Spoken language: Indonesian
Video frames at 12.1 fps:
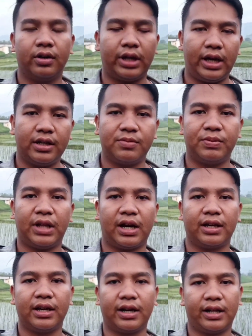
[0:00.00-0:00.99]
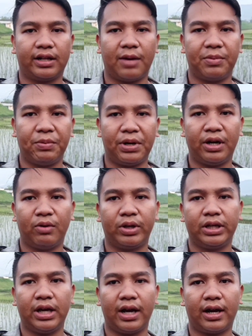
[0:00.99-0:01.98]
oke sebentar lagi kereta api
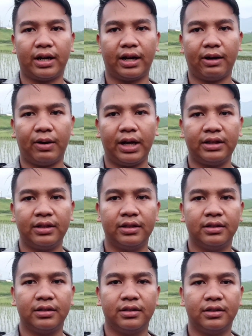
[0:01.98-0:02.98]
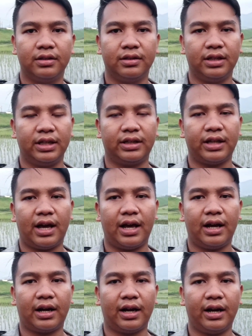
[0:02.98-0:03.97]
Mandanoinya akan lewat kita
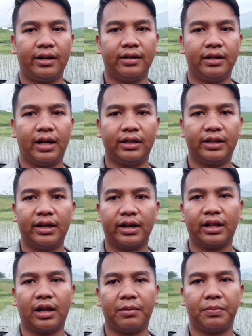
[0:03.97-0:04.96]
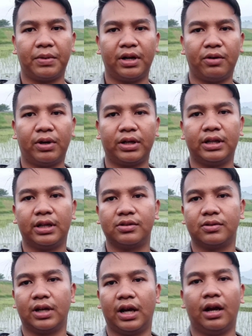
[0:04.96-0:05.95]
akan hunting kereta api Mandanoinya
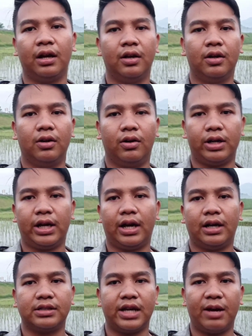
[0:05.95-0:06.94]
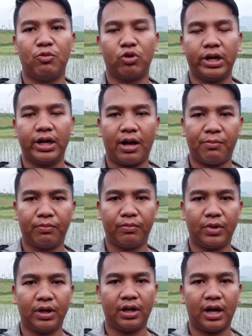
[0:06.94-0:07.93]
juga oh ya saya mungkin am,
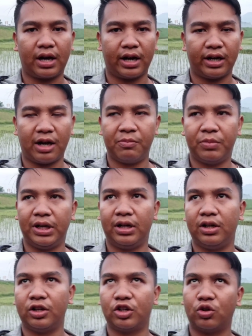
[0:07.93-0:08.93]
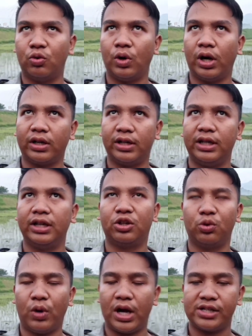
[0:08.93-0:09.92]
eh, akan ambil dua di
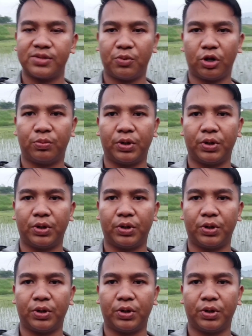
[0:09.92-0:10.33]
dua spot